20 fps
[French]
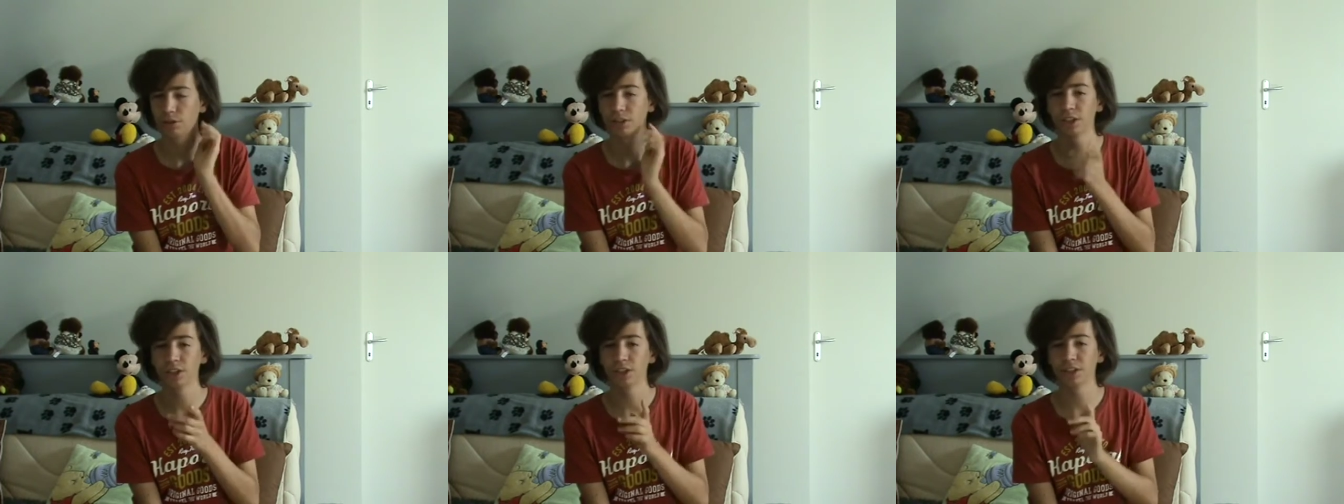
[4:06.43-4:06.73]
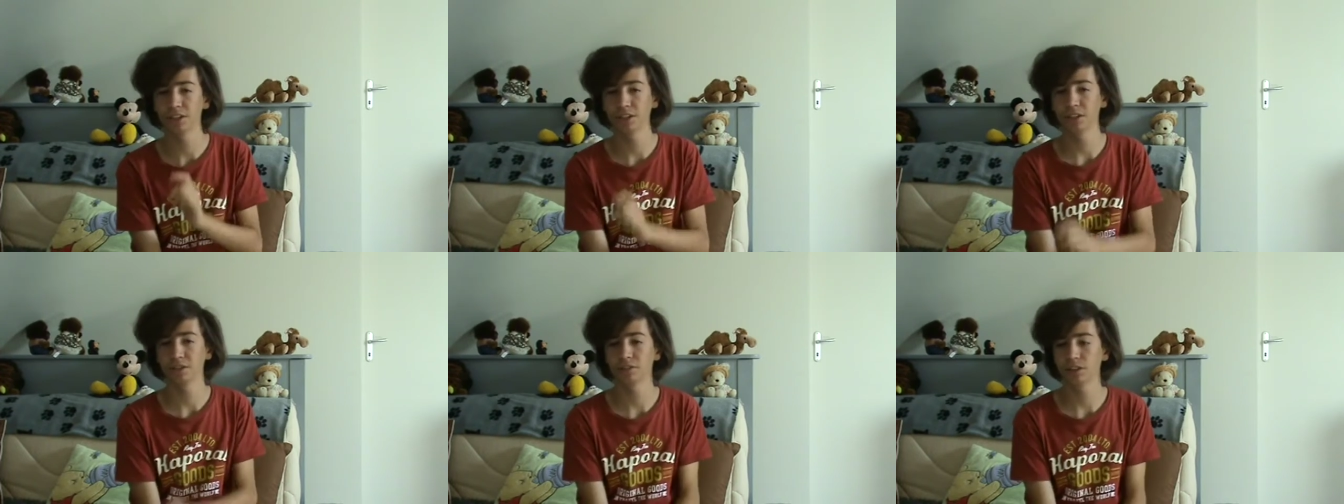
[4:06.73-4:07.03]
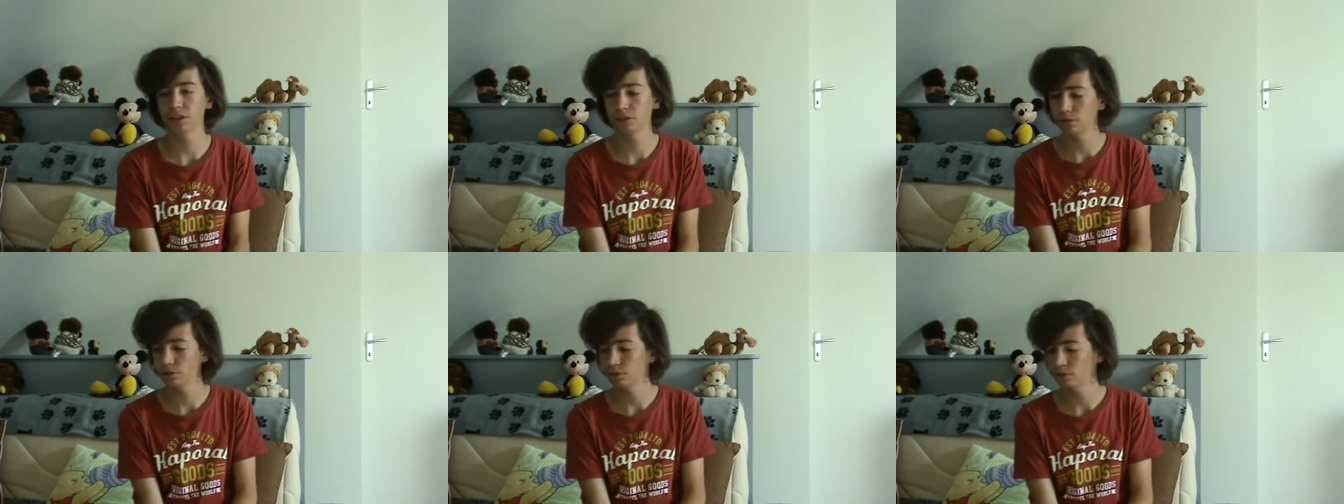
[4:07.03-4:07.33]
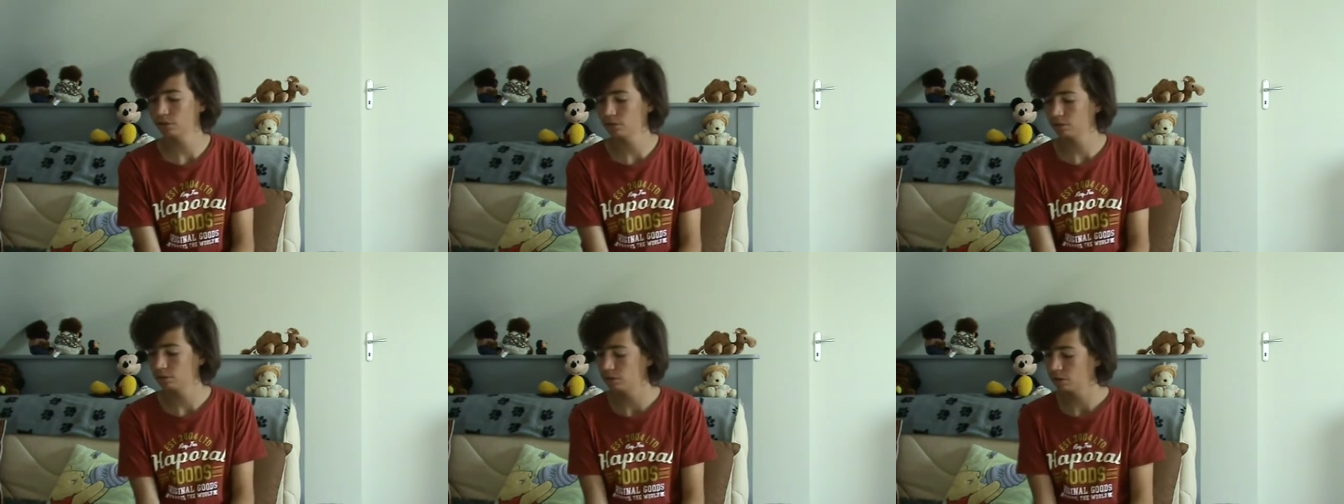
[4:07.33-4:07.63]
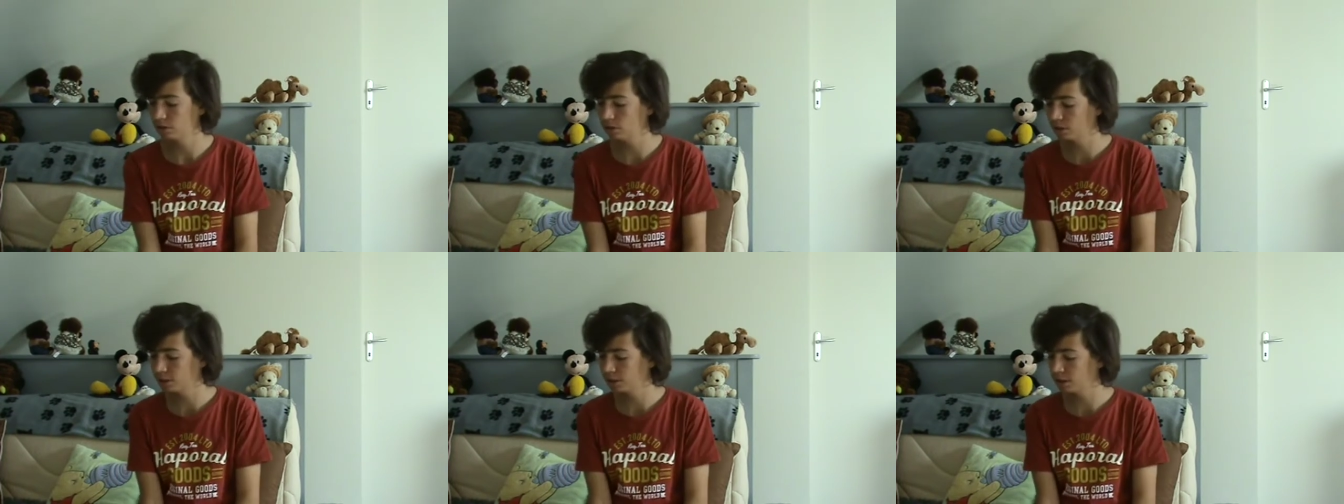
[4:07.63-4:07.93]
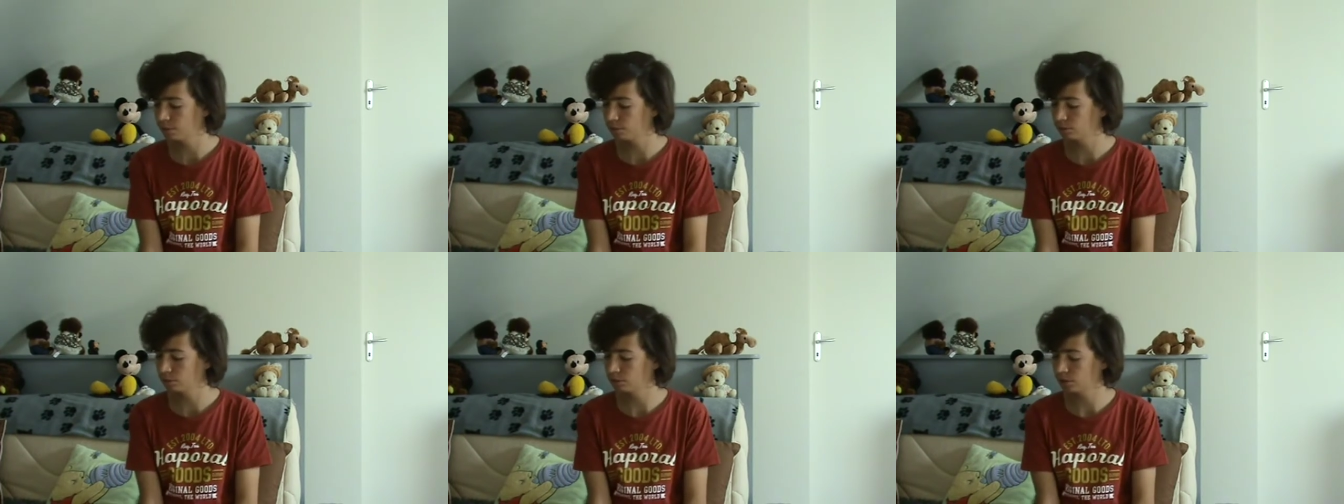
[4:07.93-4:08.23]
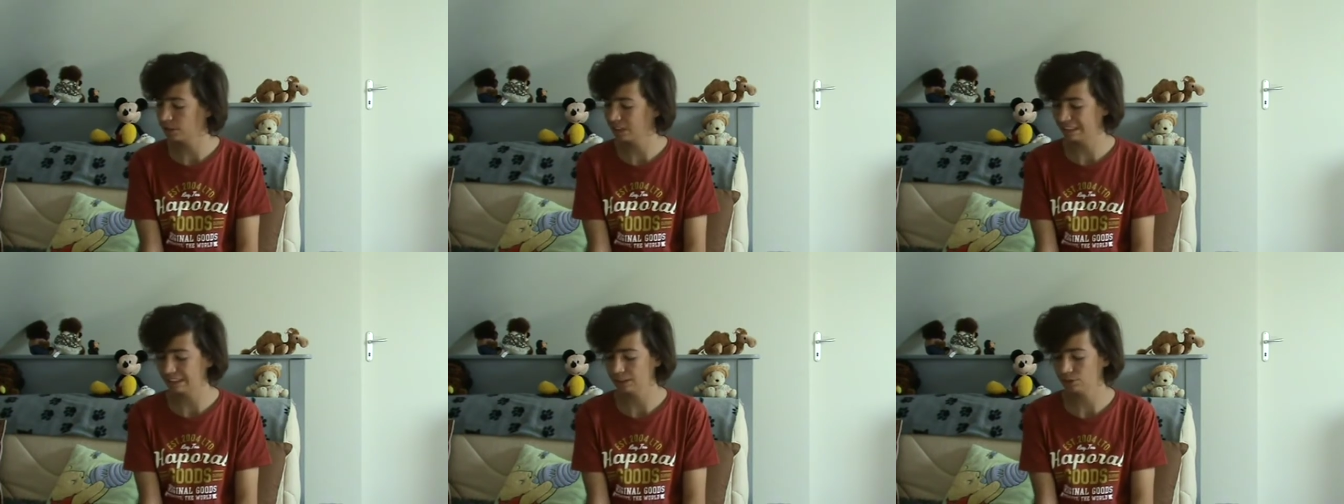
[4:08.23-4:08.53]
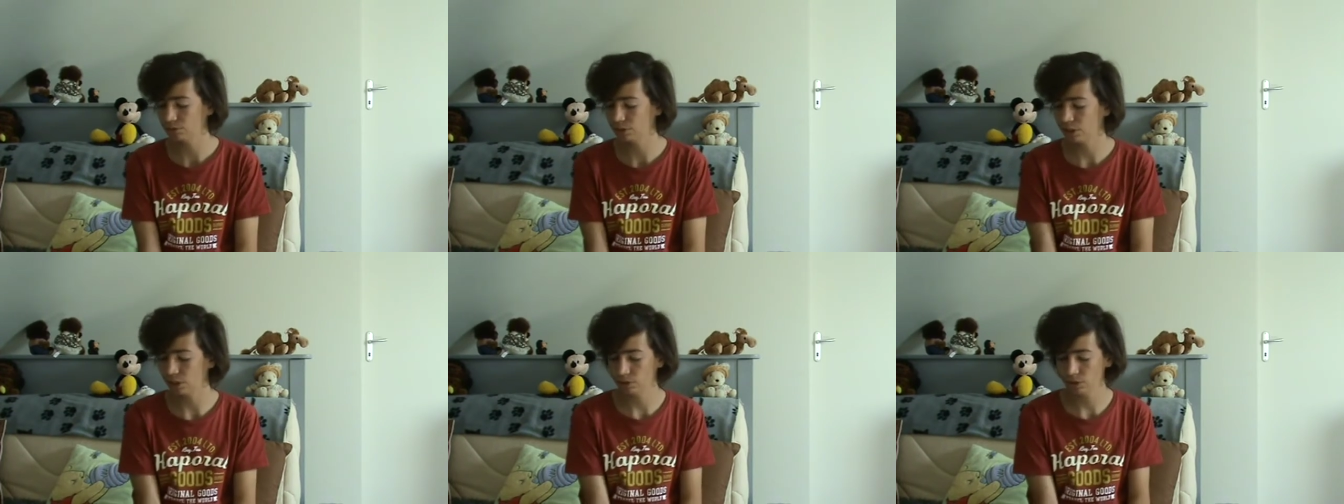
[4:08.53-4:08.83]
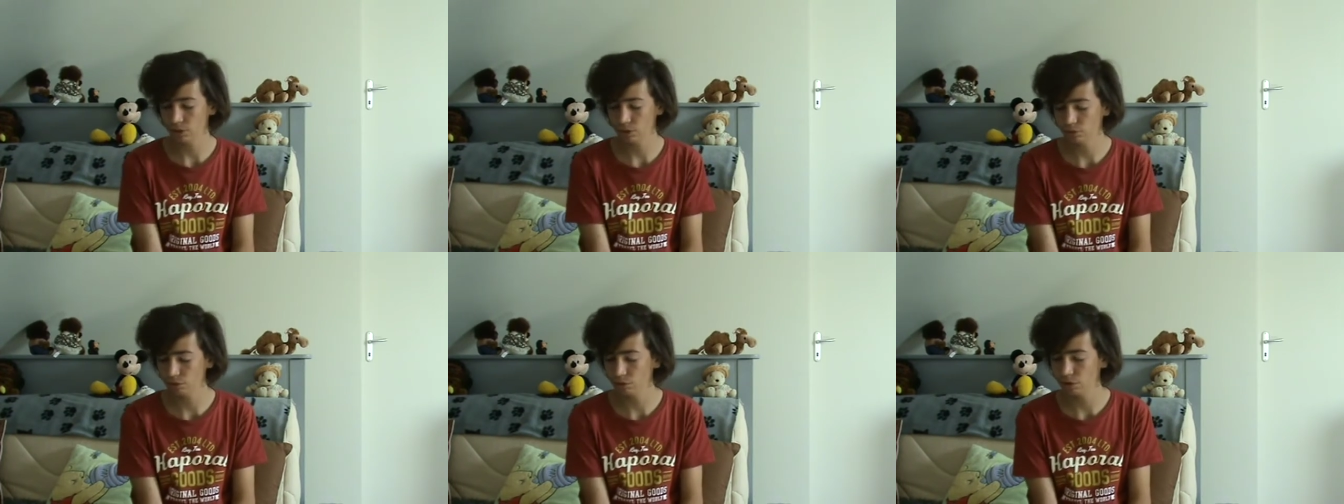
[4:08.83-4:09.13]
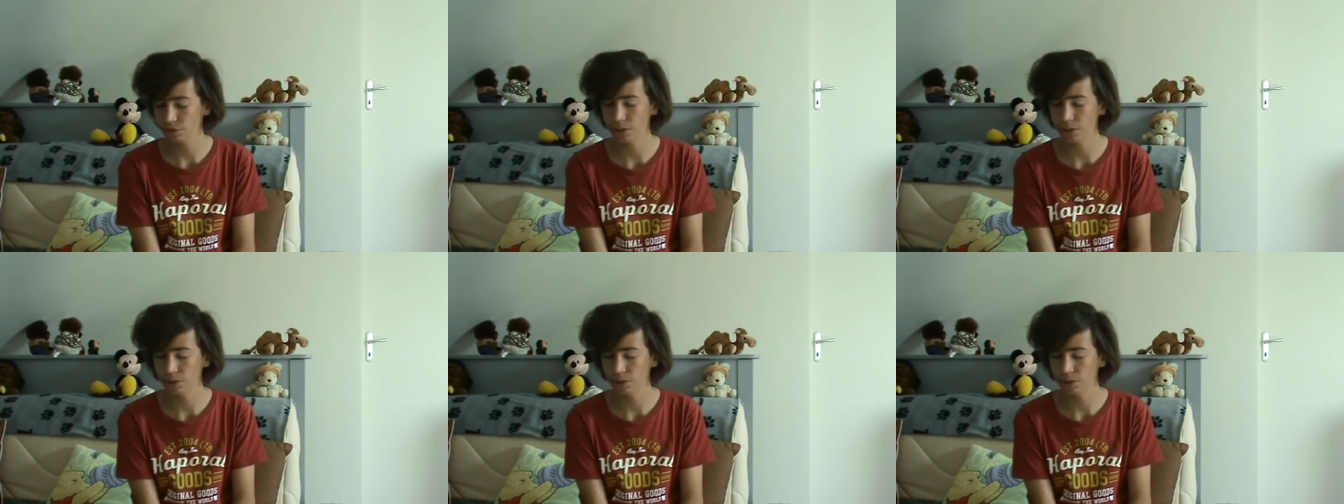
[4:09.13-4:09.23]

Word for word: dernières avec l'étape entre Casas-sur-Garonne et loup